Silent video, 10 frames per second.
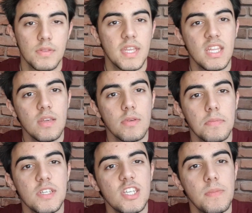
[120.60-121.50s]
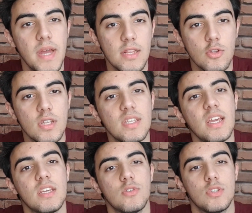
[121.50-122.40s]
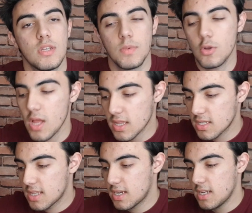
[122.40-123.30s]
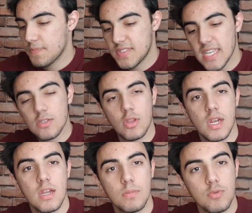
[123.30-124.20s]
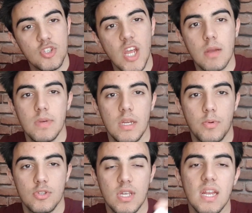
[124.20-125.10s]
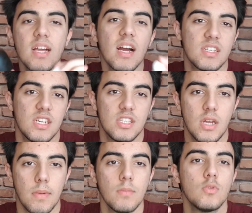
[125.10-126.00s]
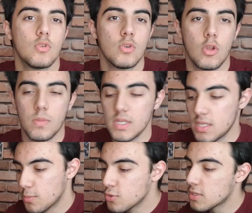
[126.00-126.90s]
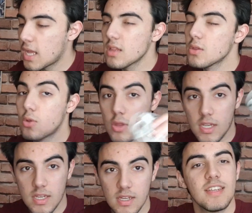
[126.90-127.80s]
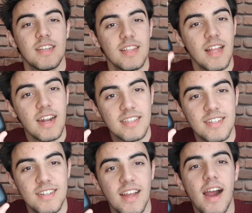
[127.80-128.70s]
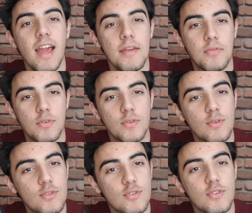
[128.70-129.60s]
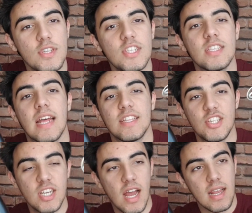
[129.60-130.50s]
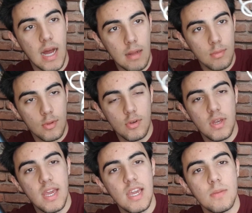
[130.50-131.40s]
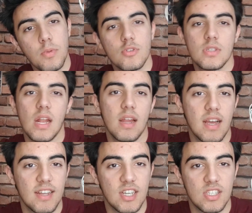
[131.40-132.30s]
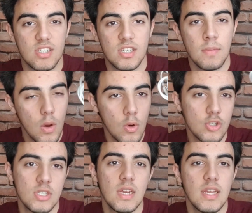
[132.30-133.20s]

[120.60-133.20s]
Dediğim gibi JBL Tune T220 kulaklıkları ses olarak bu çakma AirPods'larla karşılaştıramam. Uygun olmaz. Bundan dolayı yıllardır iPhone kutusunun içinden çıkan kablolu AirPods'larla karşılaştıracağım. Orijinal